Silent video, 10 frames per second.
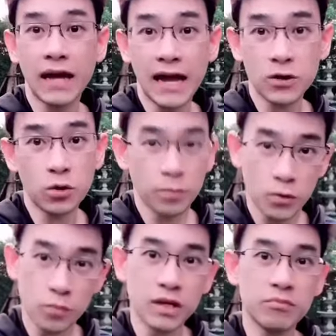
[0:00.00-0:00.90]
การควบ
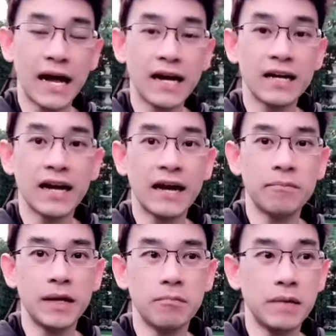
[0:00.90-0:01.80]
คุมน้ำหนักนะครับ
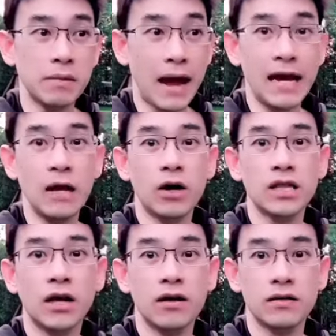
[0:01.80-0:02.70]
เป็นปีใหม่เราก็
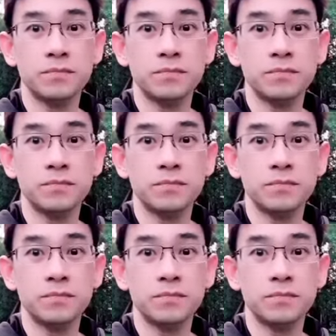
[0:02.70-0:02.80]
ต้อง